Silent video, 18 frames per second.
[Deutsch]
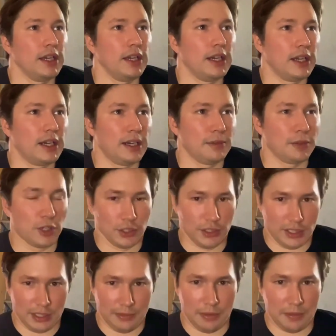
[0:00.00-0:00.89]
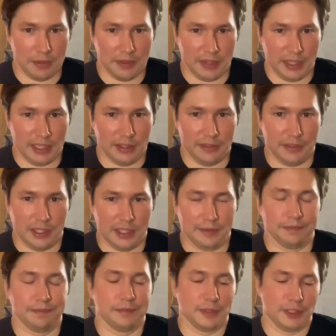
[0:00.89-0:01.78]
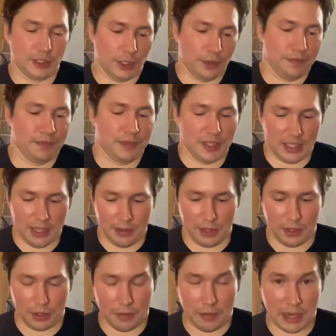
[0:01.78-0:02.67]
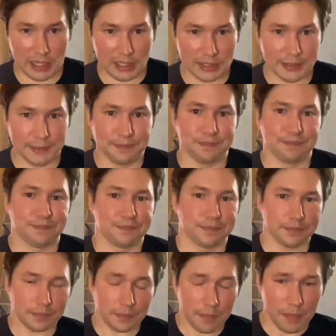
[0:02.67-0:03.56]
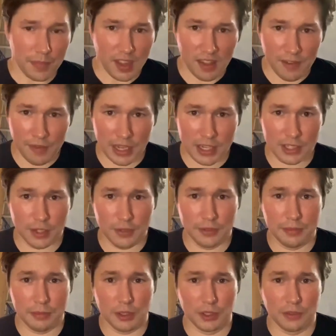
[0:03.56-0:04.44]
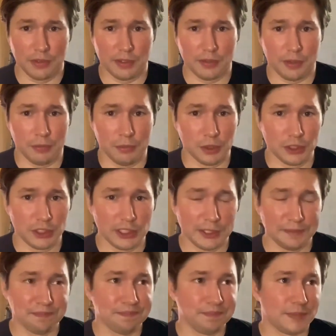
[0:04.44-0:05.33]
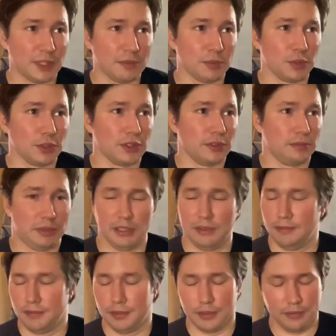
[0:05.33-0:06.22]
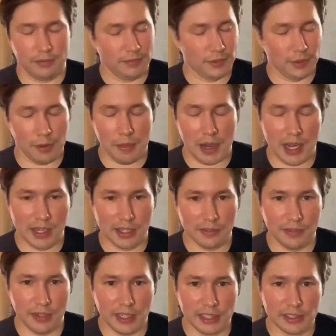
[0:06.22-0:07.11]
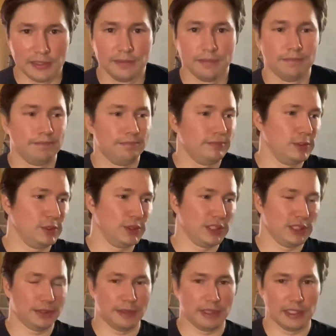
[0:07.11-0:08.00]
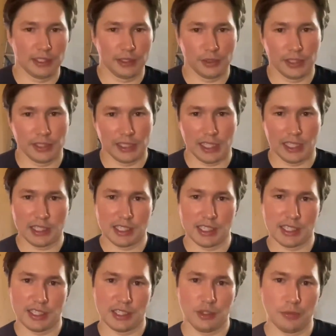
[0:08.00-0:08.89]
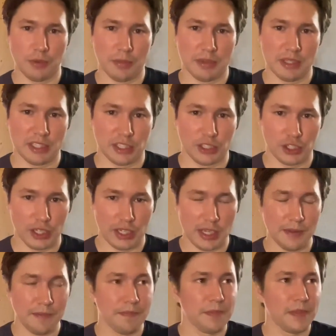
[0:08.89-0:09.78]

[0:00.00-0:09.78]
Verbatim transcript: Ähm, konntest erstmal mit weiterfahren. So, das habe ich auch gemacht. War also auf dem Rückweg von München. Der Mo bin normal gefahren, 120, 130, jetzt nicht übermäßig schnell.